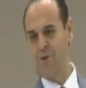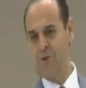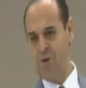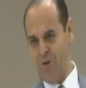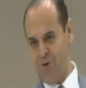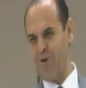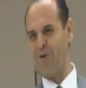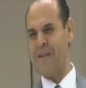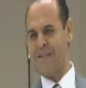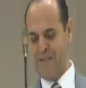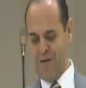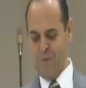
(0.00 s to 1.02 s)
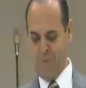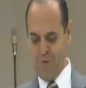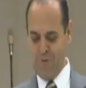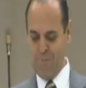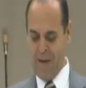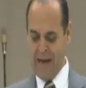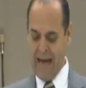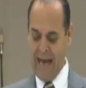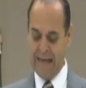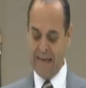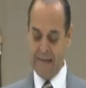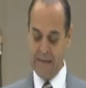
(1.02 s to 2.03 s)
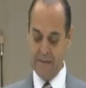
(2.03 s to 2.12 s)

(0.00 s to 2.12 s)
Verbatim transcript: Yo creo que sí lo puedo pagar.